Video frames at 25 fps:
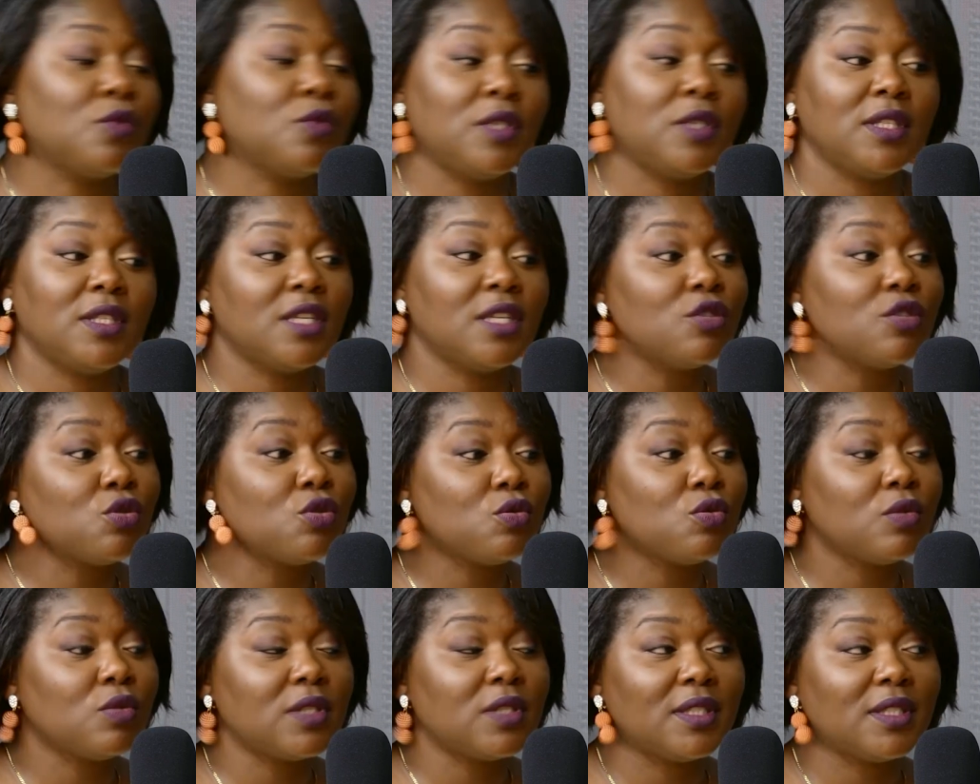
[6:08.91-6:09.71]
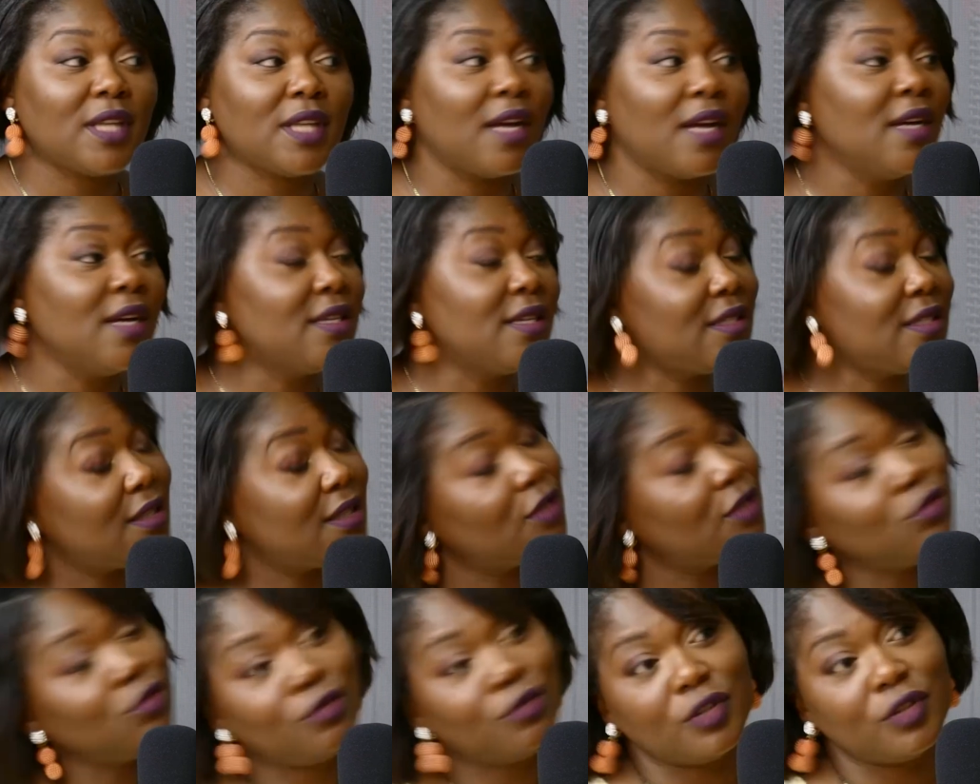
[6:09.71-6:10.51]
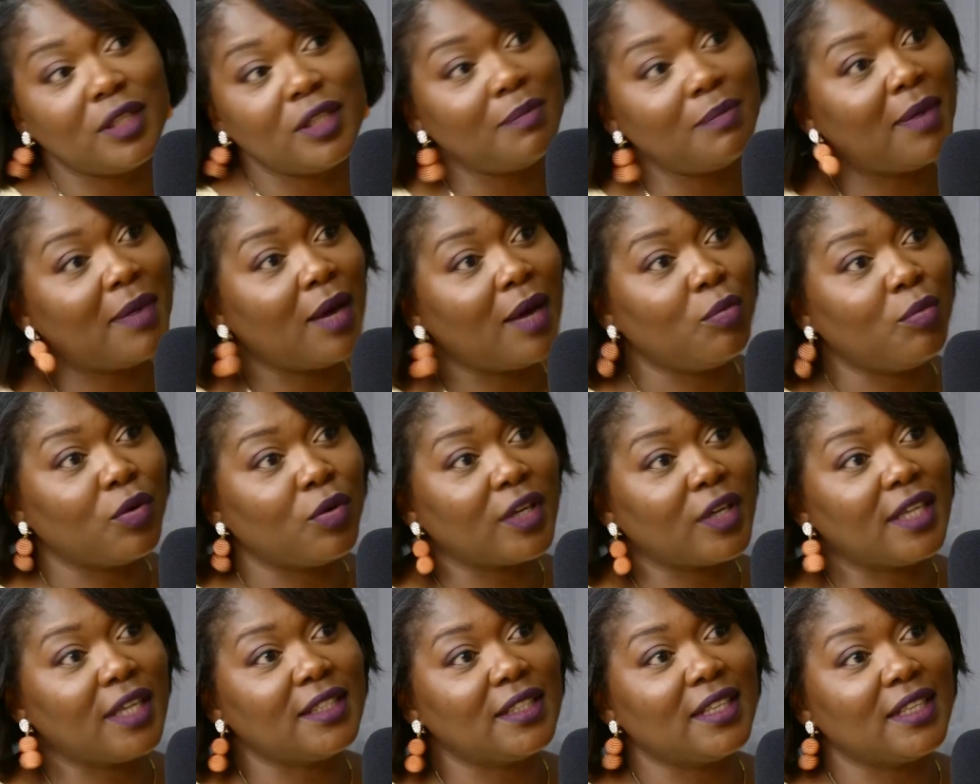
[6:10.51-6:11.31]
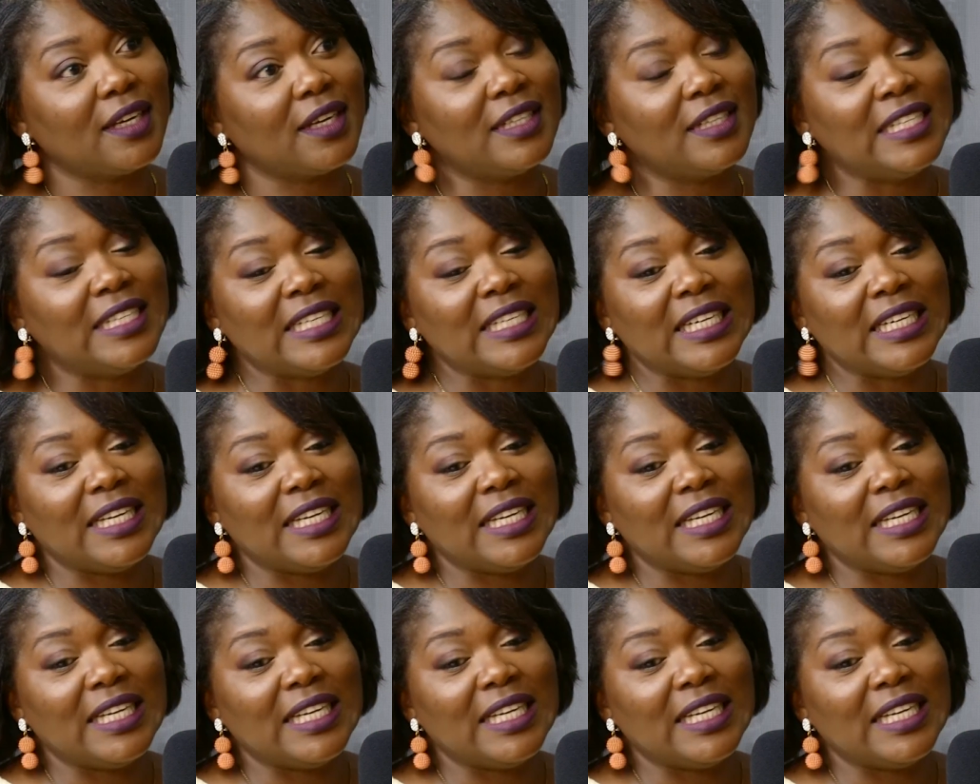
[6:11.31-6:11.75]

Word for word: Donc c'est un jour, c'est un, c'est un nouveau départ pour quelqu'un.